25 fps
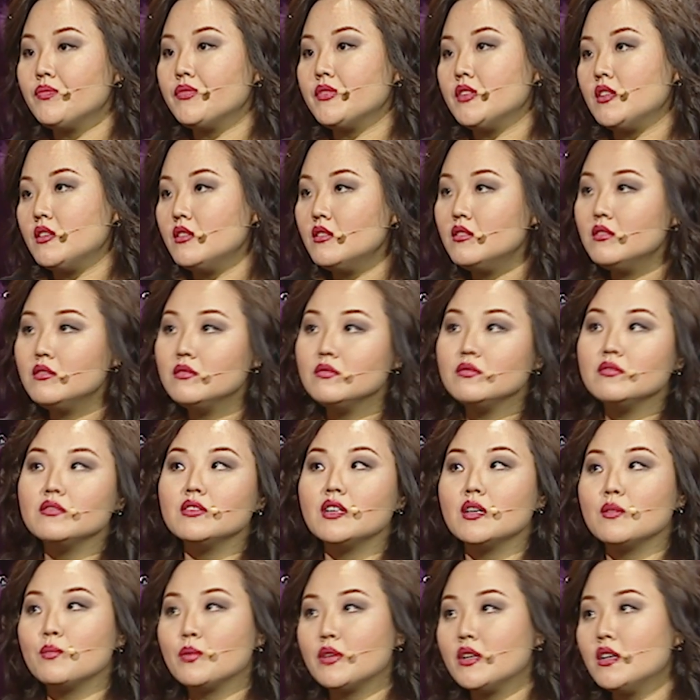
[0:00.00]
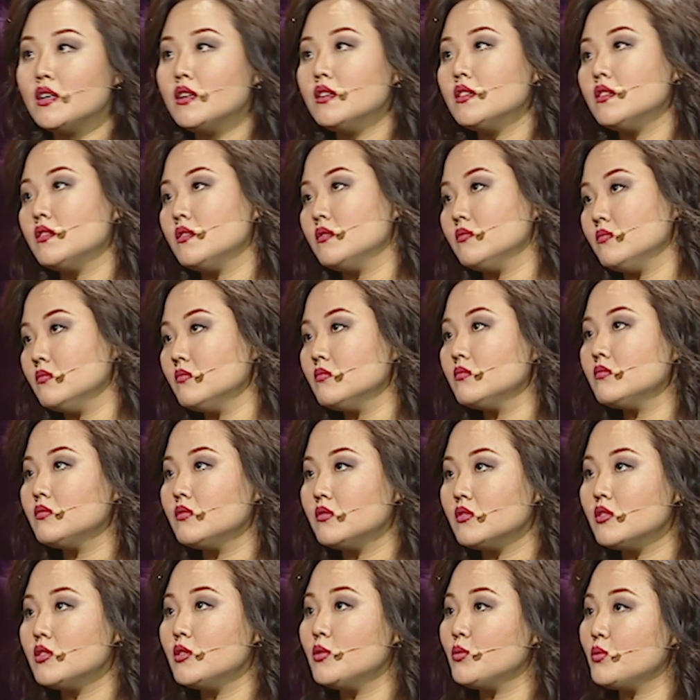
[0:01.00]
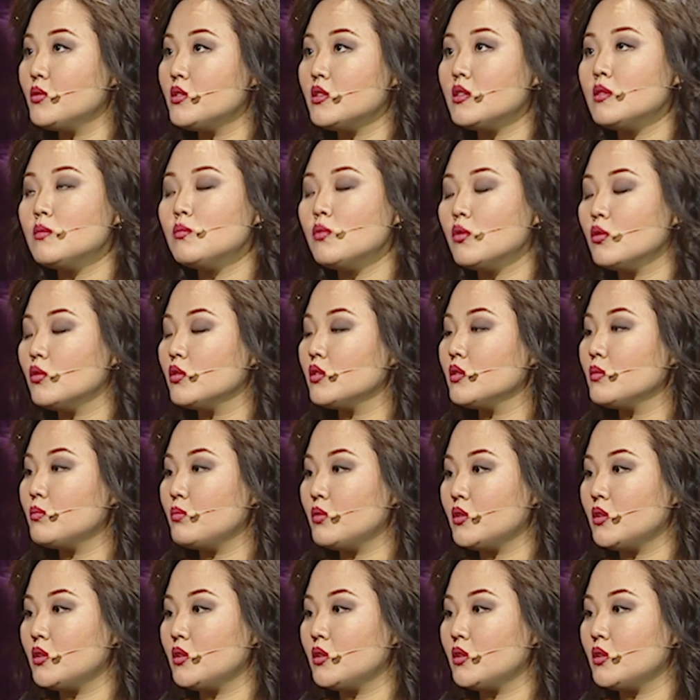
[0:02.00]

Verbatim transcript: И, как правило, люди не могут,